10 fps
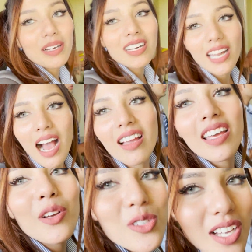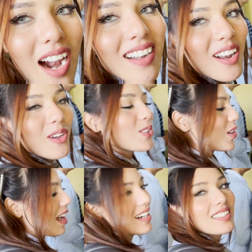पड़े टांगे कुछ काटना हो तो
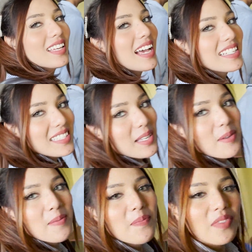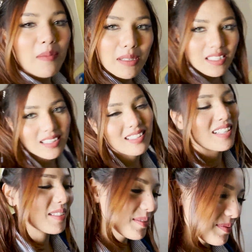काट देगा वही तो
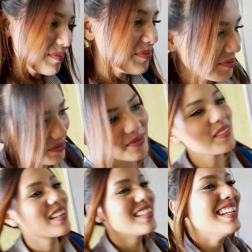बड़ा घटिया जोक था